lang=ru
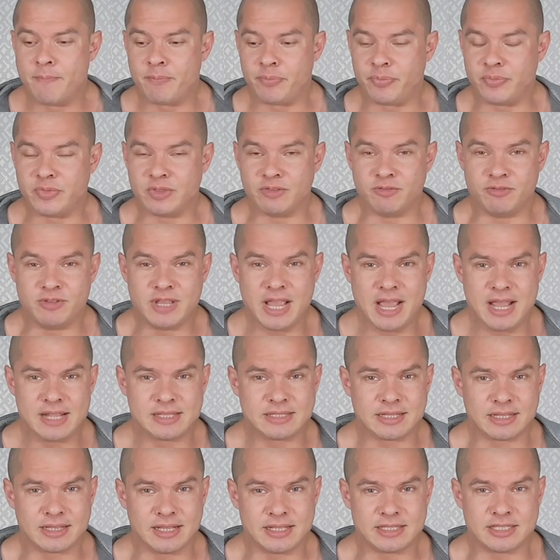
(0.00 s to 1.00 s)
В
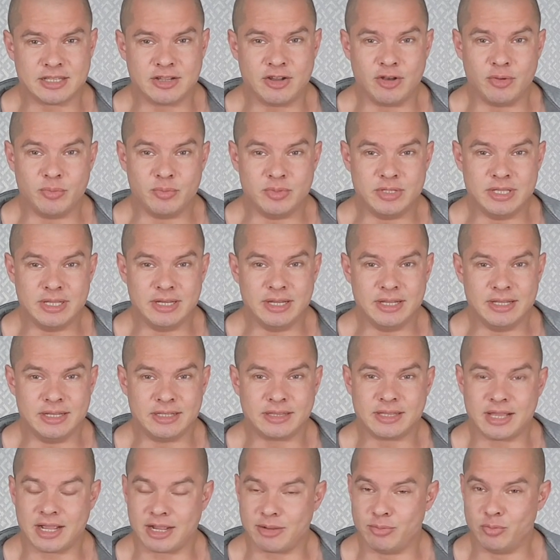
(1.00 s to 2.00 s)
яйцах на самом деле
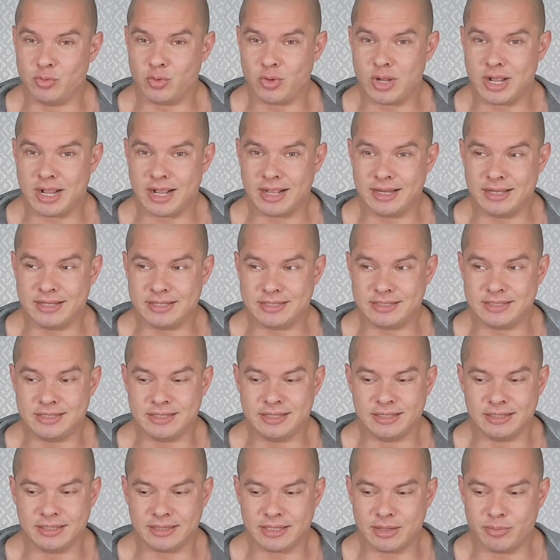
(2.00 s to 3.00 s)
не так много
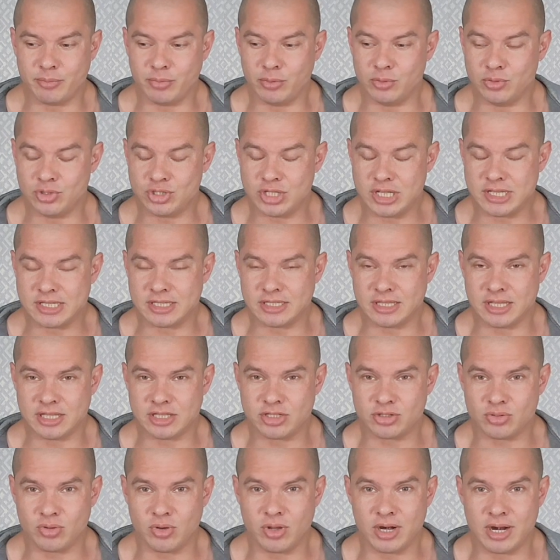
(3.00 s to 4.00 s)
холестерина, там получается на
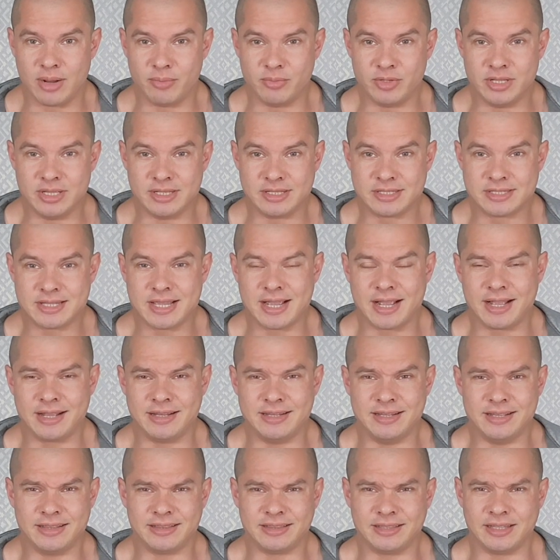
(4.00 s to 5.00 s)
100 грамм яйца
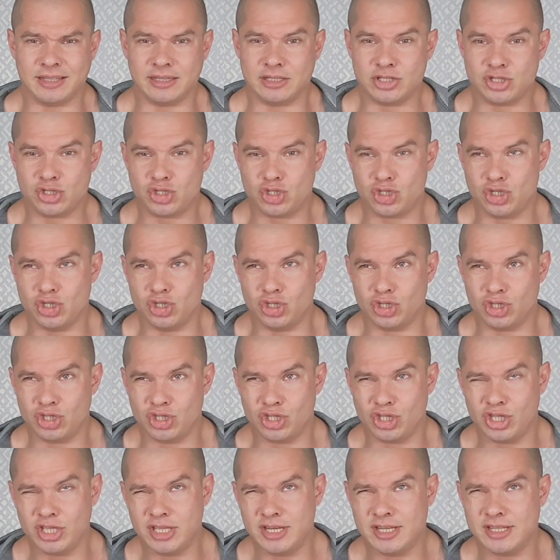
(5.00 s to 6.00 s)
где-то
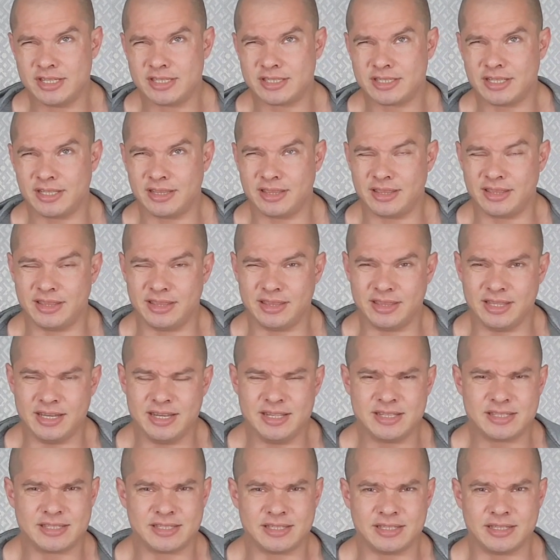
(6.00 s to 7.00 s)

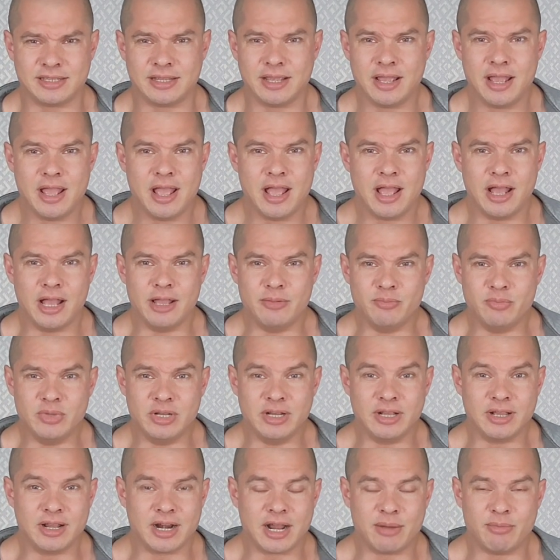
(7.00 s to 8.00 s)
430 э,
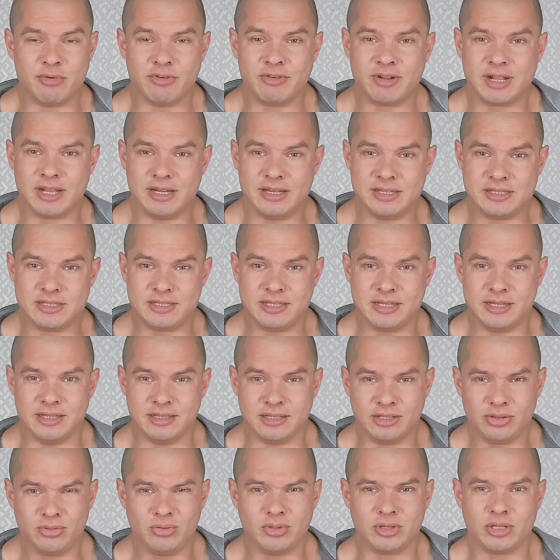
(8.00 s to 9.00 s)
миллиграммов
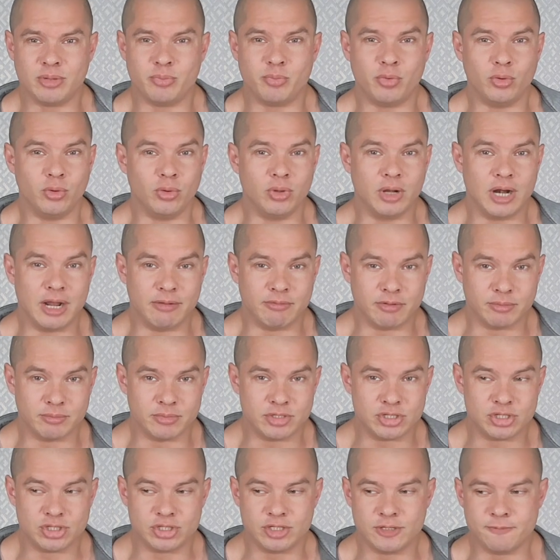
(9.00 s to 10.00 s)
холестерина, ну это полграмма
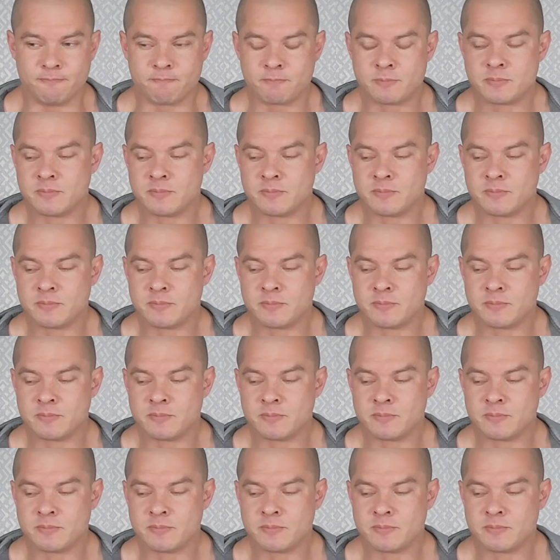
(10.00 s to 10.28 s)
почти.